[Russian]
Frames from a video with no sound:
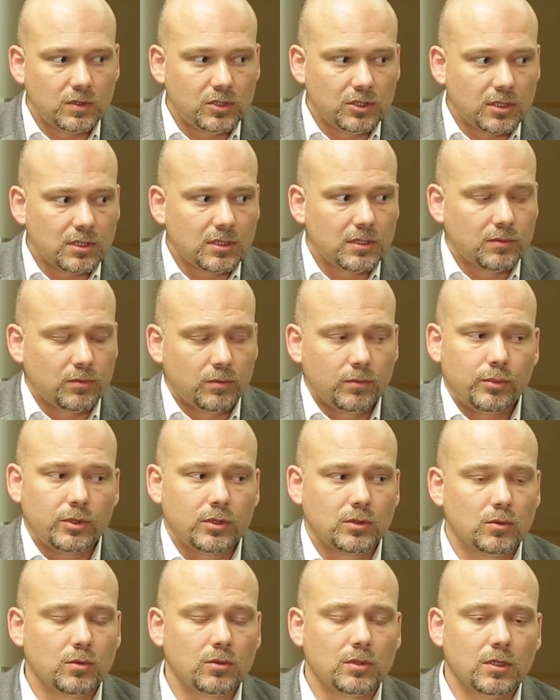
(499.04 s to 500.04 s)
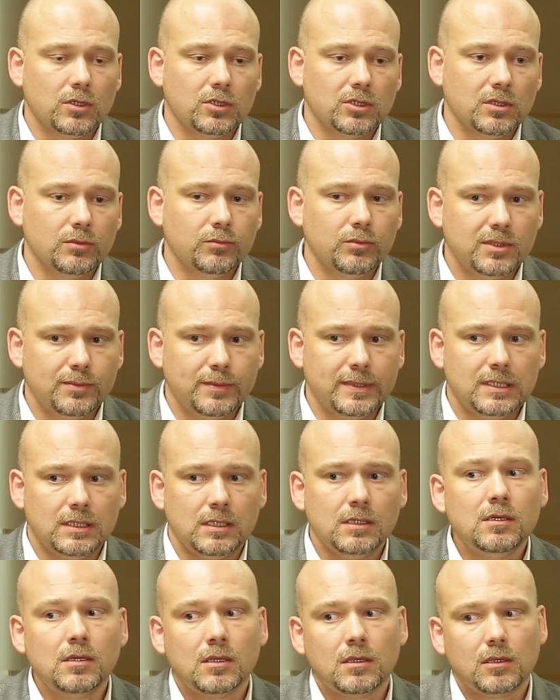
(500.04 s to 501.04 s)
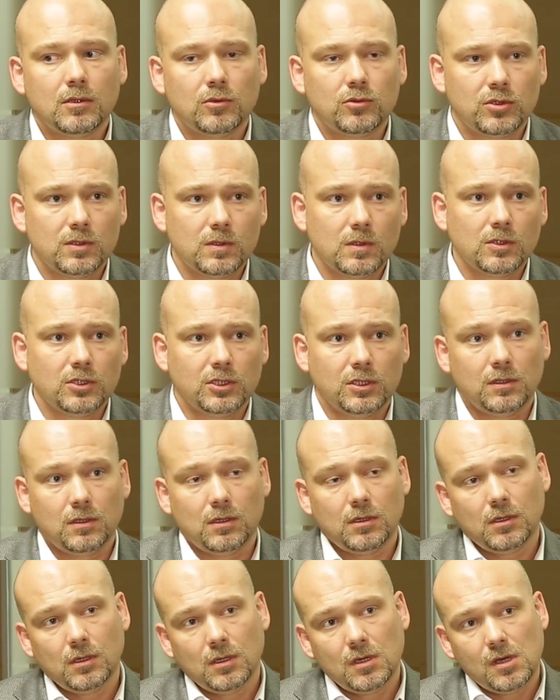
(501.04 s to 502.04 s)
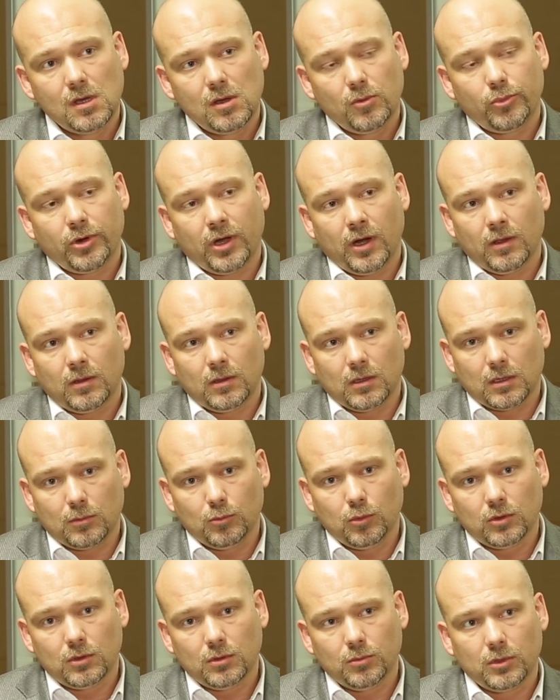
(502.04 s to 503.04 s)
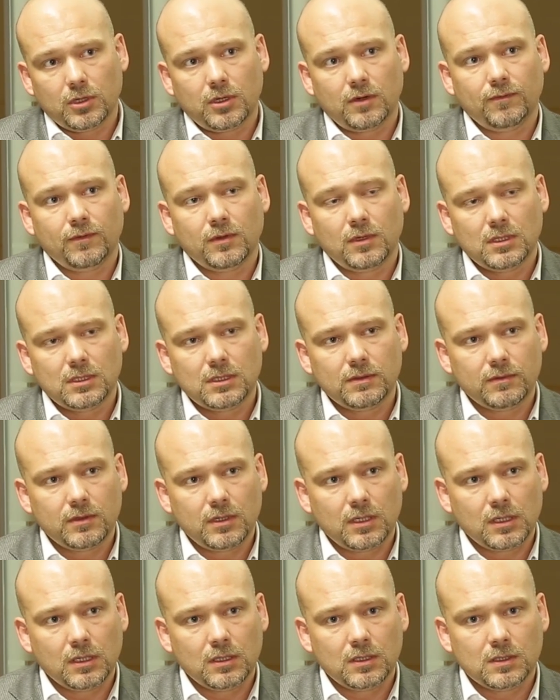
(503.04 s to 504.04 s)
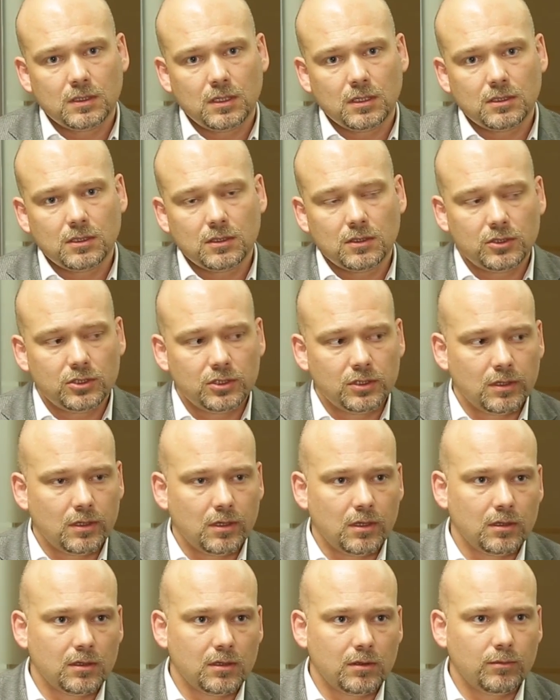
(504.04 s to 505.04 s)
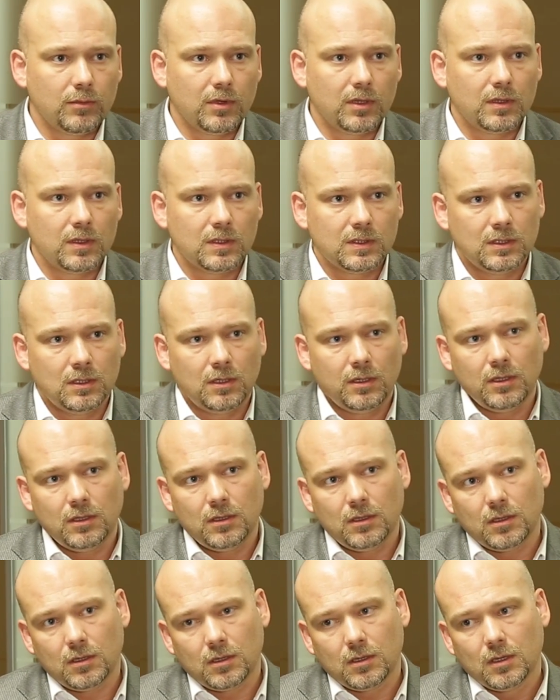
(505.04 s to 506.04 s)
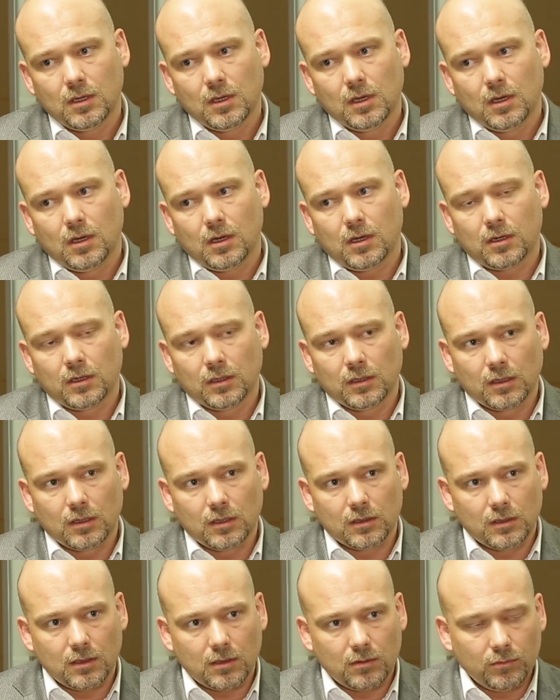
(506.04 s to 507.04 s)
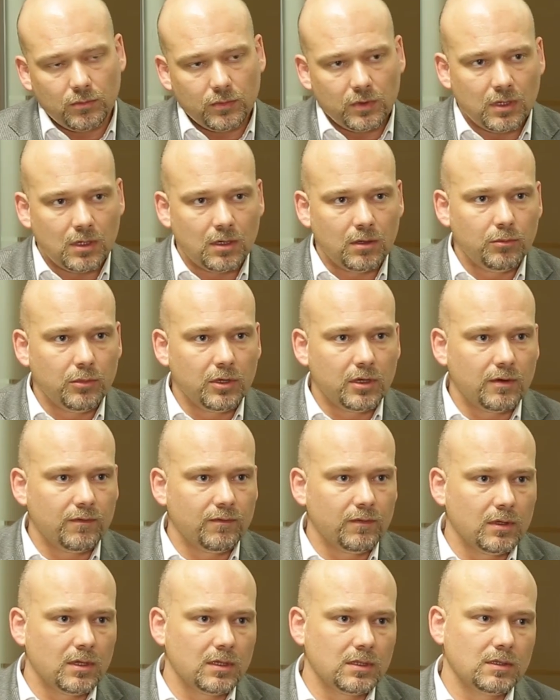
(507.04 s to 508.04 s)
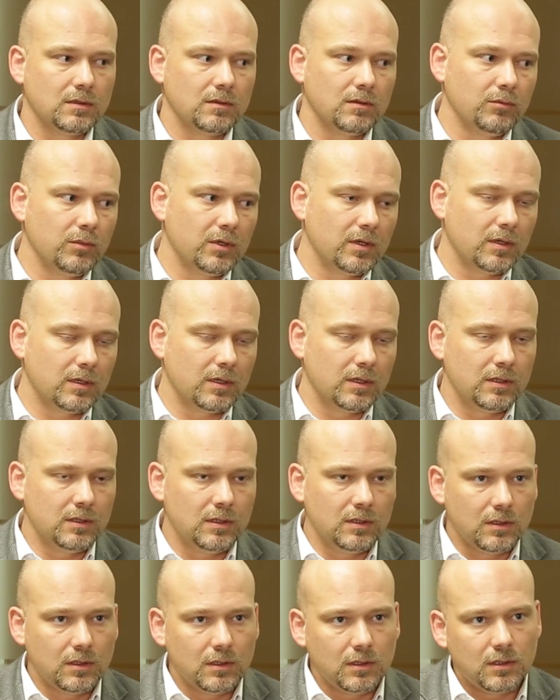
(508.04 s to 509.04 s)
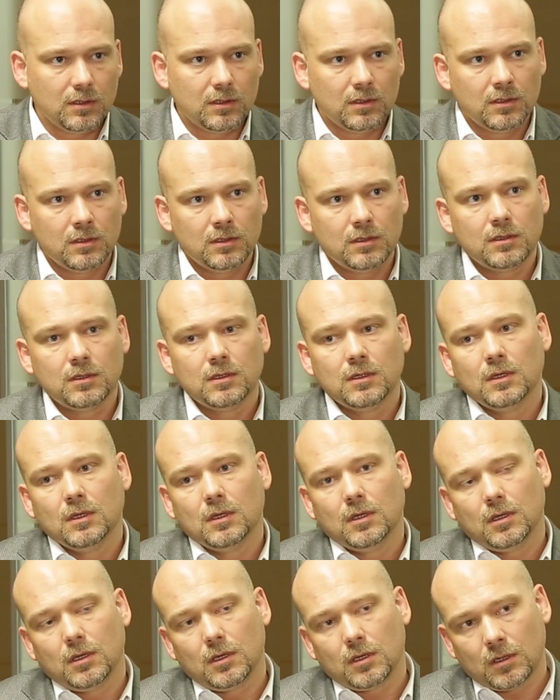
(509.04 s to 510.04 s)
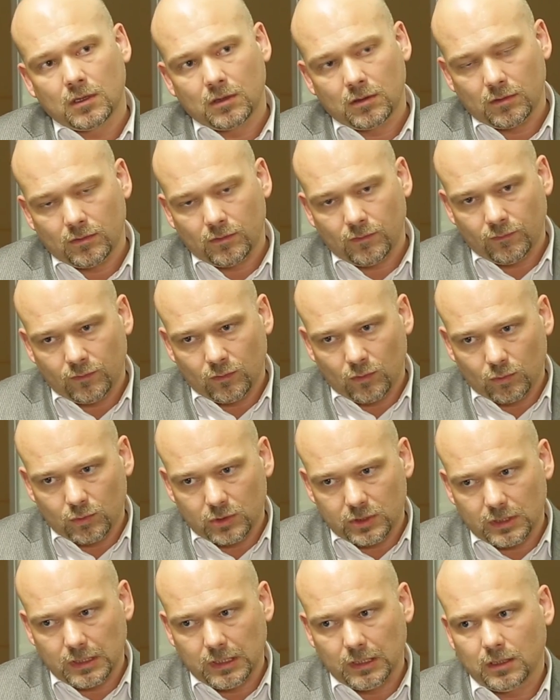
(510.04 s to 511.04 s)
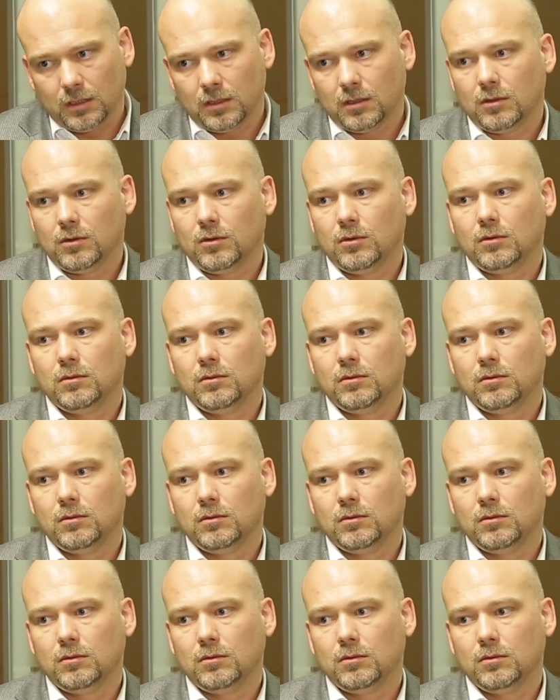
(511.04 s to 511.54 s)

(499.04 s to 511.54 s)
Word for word: Сейчас происходит, конечно, беспрецедентное ужесточение правил работы микрофинансовых организаций, начиная там, от разделения рынка там, на микрофинансовые и микрокредитные, э, в том числе